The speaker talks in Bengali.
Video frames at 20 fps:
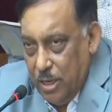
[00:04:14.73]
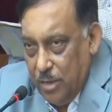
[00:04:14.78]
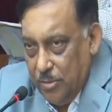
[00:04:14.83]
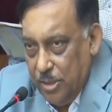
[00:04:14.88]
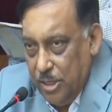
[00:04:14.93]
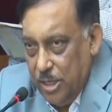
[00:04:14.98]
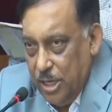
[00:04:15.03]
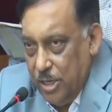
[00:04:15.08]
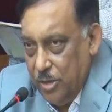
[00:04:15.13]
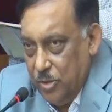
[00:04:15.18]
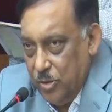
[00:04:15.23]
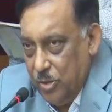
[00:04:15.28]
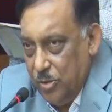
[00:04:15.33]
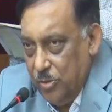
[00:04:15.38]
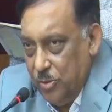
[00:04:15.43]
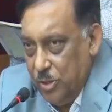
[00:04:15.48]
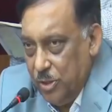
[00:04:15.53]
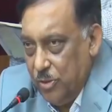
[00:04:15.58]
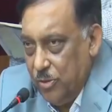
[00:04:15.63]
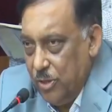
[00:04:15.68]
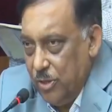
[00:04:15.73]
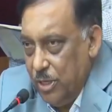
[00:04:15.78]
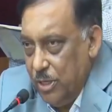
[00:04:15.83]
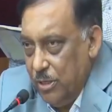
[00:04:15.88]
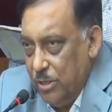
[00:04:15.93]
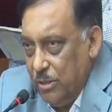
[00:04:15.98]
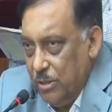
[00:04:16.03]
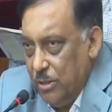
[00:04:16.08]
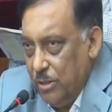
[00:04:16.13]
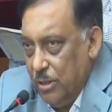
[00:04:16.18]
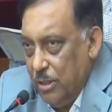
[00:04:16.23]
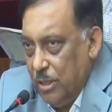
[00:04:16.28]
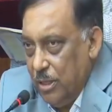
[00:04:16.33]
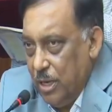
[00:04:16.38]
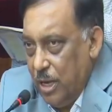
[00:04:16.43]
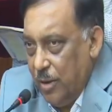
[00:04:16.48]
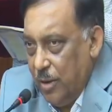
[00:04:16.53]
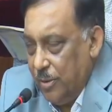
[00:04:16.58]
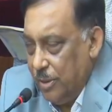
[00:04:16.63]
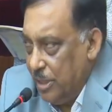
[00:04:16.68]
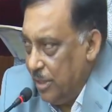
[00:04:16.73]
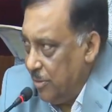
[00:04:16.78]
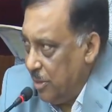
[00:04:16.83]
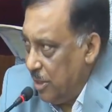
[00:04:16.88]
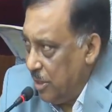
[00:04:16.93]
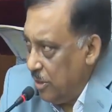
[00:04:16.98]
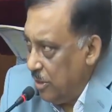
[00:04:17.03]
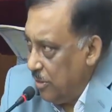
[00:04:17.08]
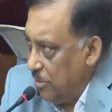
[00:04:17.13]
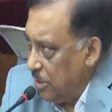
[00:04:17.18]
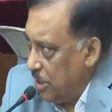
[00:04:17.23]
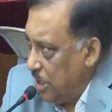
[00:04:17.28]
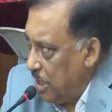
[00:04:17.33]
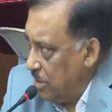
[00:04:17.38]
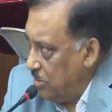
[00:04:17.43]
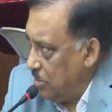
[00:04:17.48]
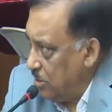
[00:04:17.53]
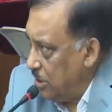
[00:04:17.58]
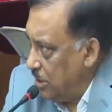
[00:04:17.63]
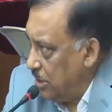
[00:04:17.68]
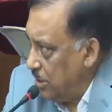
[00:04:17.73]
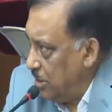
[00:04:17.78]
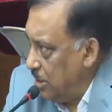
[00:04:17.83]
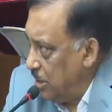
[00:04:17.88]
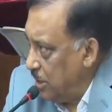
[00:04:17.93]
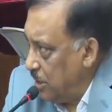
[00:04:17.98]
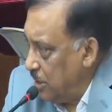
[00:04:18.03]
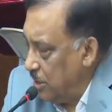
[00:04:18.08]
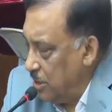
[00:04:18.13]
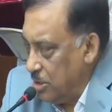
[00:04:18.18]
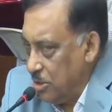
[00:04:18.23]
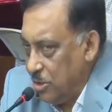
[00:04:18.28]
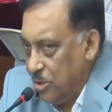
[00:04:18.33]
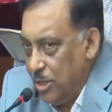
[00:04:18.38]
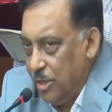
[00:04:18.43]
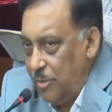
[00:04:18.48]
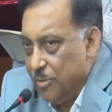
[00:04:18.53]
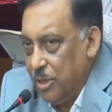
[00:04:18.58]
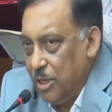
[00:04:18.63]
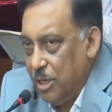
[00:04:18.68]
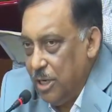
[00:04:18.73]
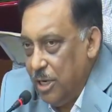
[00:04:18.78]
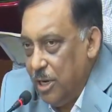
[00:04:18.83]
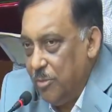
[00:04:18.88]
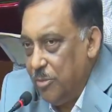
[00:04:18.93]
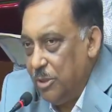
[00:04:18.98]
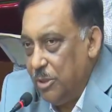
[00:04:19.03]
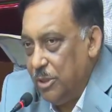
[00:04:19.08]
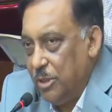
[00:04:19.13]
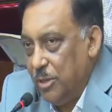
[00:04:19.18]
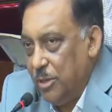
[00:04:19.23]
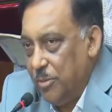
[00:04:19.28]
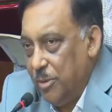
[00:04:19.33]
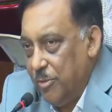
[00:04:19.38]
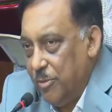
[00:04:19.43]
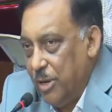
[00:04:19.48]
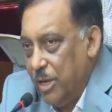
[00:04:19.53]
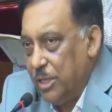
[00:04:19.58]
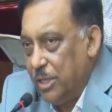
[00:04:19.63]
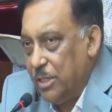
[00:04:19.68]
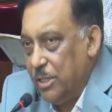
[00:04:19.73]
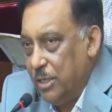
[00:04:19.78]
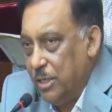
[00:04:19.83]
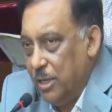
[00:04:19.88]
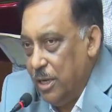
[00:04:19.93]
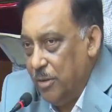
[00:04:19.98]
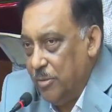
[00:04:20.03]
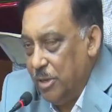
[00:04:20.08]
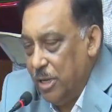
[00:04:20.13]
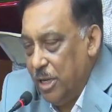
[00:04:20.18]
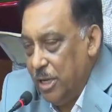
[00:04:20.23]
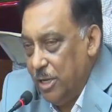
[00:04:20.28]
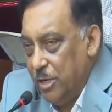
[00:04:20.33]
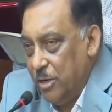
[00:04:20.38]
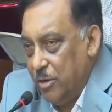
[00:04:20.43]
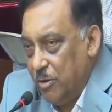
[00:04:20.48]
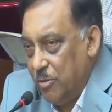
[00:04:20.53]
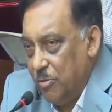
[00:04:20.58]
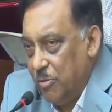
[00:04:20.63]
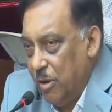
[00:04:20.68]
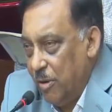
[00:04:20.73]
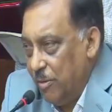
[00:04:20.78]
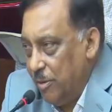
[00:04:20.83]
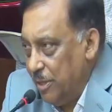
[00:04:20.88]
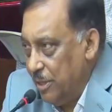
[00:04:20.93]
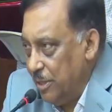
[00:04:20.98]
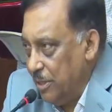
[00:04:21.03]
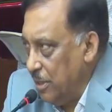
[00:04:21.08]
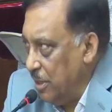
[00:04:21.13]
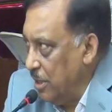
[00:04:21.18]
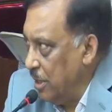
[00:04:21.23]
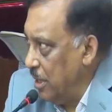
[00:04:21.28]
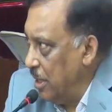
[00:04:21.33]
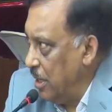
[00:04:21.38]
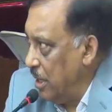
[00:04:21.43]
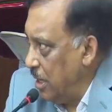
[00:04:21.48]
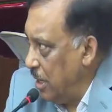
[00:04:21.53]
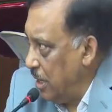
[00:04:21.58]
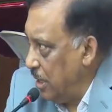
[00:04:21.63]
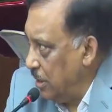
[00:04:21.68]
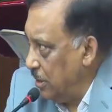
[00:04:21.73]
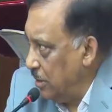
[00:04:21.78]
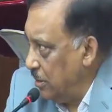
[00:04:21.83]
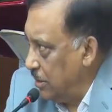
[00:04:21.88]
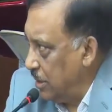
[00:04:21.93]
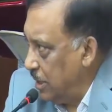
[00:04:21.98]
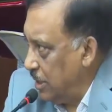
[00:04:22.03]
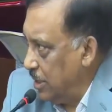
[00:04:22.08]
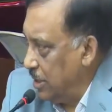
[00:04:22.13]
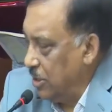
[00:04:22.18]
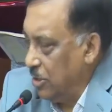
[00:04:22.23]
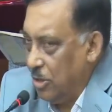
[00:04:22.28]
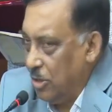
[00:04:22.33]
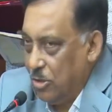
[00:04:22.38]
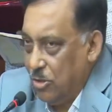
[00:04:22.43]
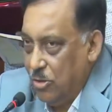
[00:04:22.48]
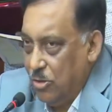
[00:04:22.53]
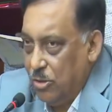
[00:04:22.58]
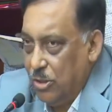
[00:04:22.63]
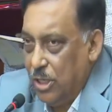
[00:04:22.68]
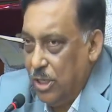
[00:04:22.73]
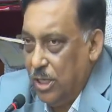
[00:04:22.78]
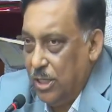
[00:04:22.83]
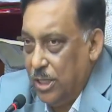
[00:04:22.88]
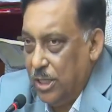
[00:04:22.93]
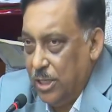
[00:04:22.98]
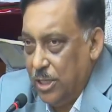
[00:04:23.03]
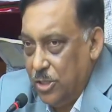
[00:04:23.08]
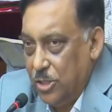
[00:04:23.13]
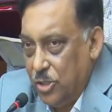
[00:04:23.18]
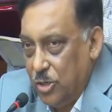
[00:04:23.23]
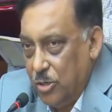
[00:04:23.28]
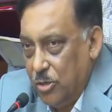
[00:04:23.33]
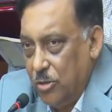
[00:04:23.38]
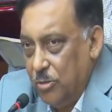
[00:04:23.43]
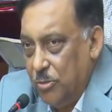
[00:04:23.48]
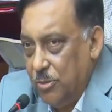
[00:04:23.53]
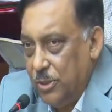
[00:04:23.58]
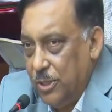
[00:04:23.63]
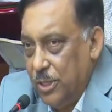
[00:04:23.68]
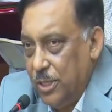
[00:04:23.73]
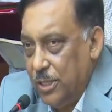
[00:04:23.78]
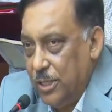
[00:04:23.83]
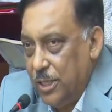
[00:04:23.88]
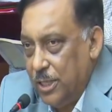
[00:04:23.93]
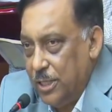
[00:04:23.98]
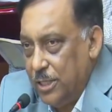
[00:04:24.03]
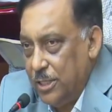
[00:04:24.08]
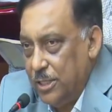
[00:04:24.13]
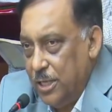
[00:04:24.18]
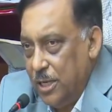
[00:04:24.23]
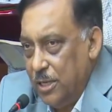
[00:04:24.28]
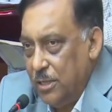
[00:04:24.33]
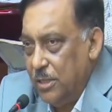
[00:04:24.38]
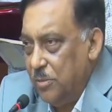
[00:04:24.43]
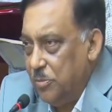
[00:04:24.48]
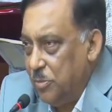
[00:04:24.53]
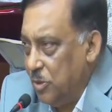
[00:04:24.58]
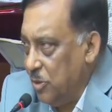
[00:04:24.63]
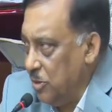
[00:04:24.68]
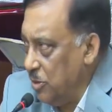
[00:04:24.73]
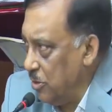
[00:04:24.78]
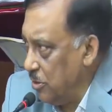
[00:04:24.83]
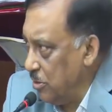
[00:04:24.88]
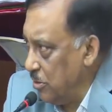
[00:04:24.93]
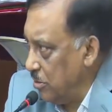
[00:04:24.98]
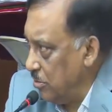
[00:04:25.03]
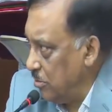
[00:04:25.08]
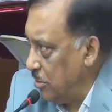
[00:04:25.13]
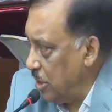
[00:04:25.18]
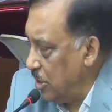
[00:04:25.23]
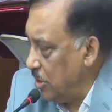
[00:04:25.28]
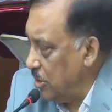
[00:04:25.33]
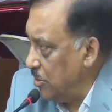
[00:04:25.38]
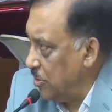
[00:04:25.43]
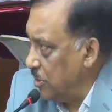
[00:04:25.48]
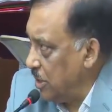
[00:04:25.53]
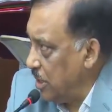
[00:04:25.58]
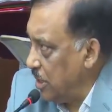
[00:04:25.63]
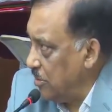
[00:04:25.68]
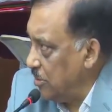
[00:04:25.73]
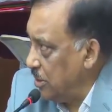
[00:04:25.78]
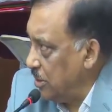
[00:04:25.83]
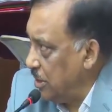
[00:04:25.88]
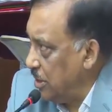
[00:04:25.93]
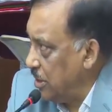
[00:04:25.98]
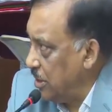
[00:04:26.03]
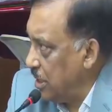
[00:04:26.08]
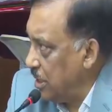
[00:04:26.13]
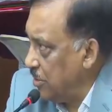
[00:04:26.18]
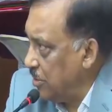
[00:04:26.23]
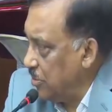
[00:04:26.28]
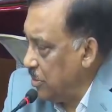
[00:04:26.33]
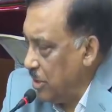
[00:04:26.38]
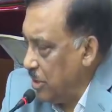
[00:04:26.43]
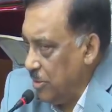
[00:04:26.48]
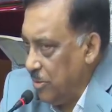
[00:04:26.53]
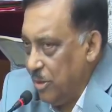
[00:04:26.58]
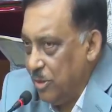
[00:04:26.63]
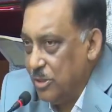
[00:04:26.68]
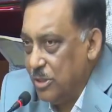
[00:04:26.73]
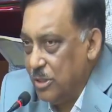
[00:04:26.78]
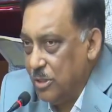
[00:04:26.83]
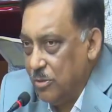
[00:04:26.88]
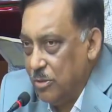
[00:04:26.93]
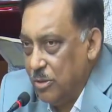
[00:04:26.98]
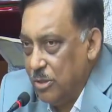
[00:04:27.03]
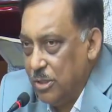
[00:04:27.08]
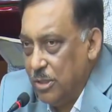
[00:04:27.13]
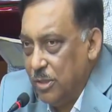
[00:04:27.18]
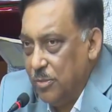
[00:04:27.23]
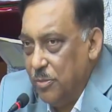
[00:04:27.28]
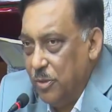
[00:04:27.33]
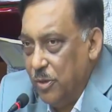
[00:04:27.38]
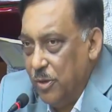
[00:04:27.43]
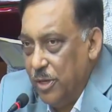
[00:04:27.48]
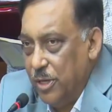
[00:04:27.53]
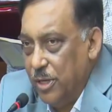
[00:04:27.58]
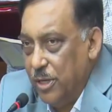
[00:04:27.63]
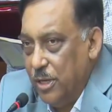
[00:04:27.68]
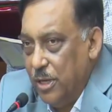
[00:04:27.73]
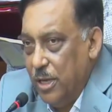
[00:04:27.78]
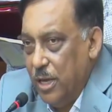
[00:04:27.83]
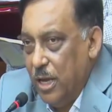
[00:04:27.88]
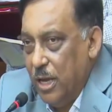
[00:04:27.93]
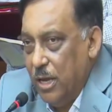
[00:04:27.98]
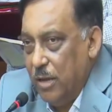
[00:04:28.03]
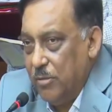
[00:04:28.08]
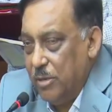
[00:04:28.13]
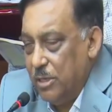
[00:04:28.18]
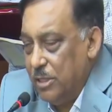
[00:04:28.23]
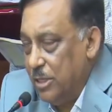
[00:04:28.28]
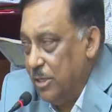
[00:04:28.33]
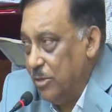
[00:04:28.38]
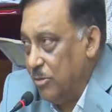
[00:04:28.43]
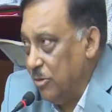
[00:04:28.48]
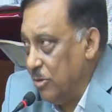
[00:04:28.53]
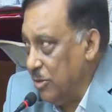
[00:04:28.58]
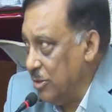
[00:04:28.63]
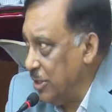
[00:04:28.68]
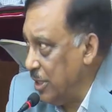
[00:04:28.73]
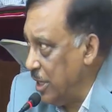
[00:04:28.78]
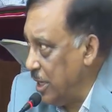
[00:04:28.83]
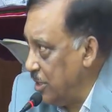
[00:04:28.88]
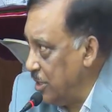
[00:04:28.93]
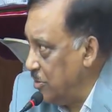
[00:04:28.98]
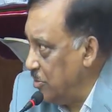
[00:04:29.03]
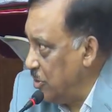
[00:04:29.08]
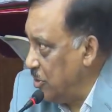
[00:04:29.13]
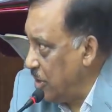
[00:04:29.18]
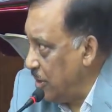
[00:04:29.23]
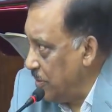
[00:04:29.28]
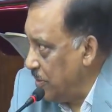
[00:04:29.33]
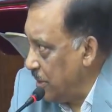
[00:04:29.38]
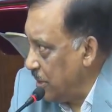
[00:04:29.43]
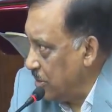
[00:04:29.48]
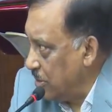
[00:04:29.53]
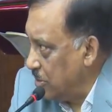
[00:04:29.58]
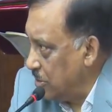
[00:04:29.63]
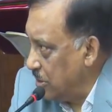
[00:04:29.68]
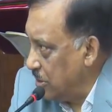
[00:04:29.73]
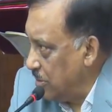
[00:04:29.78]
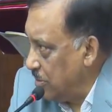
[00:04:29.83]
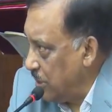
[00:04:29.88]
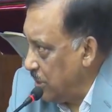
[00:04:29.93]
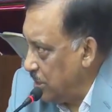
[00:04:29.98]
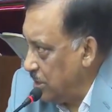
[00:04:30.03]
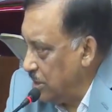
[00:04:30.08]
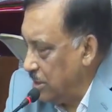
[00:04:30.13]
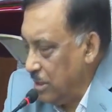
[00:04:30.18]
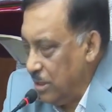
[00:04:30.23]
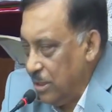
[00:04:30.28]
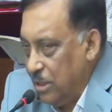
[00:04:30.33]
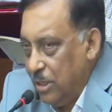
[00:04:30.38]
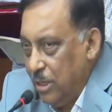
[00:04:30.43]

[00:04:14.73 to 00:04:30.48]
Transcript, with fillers: আমি এইটুকুই মনে করি আমাদের মাননীয় প্রধানমন্ত্রীর দিক নির্দেশনা আমরা নিরাপত্তা বিভাগটি আমরা এইরকমভাবেই তাদের দক্ষতা তাদের সক্ষমতা তাদের যা যা প্রয়োজন মাননীয় প্রধানমন্ত্রী তার ব্যবস্থা করেছেন বলেই আমরা যে কোনো চ্যালেঞ্জ মোকাবেলা করতে পারছি